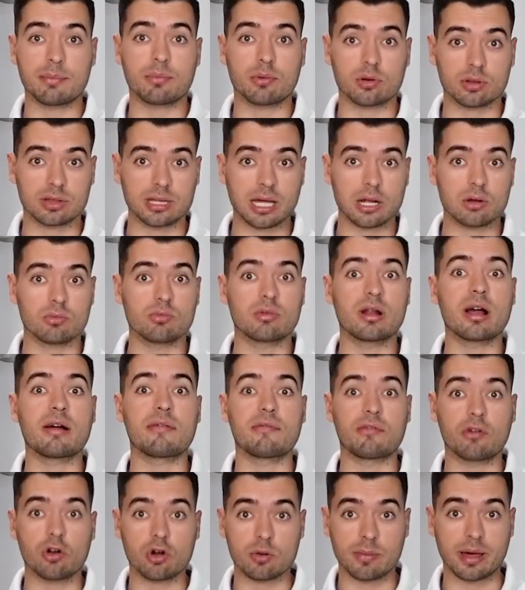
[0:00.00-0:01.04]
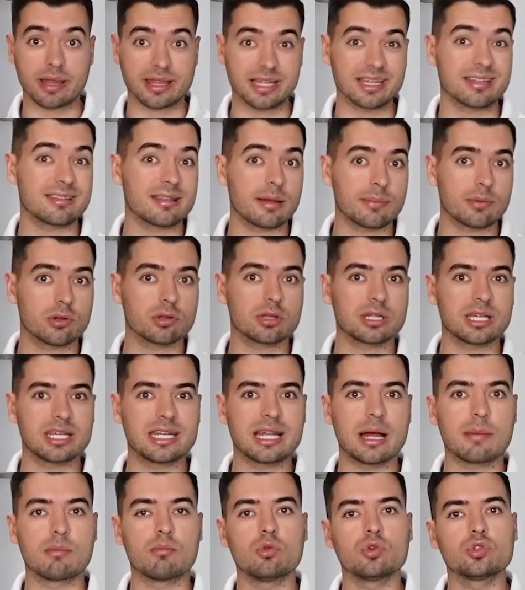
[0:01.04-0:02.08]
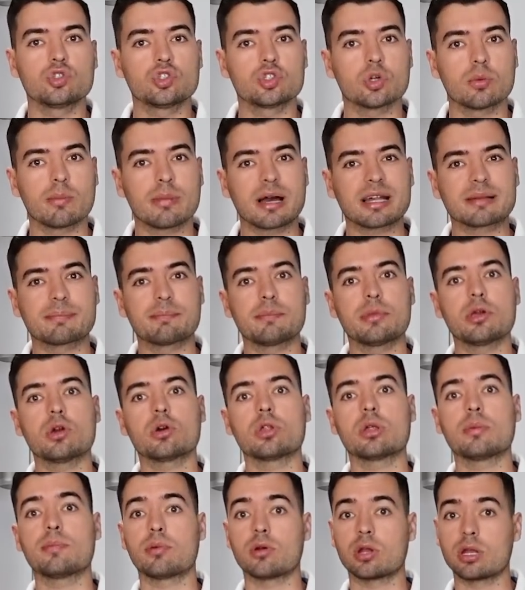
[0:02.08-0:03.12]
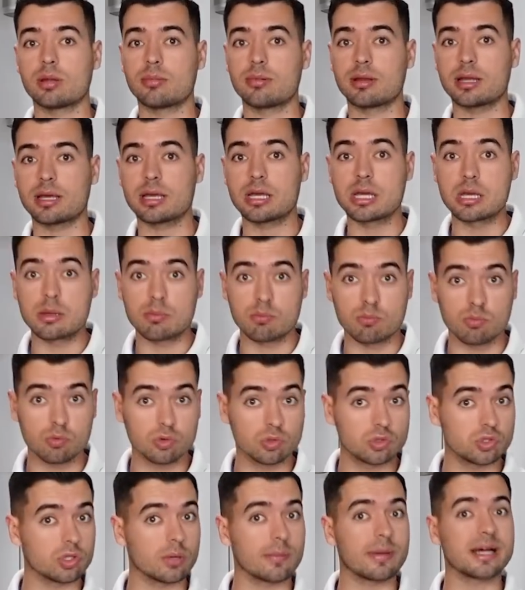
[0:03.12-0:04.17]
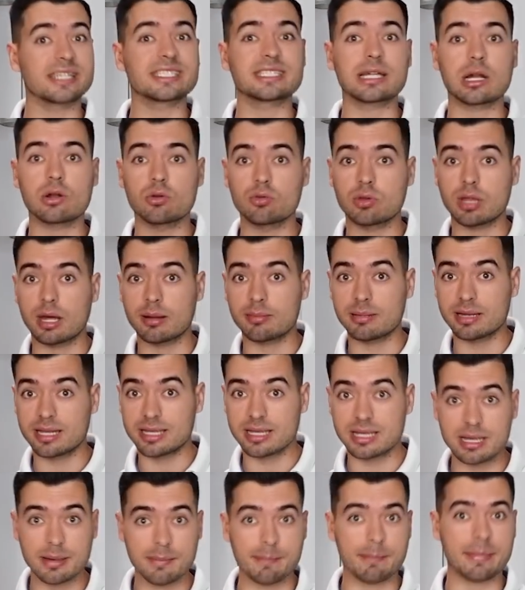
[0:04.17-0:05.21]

aportar una forma de esta proteína mucho más biodisponible, mucho más saludable,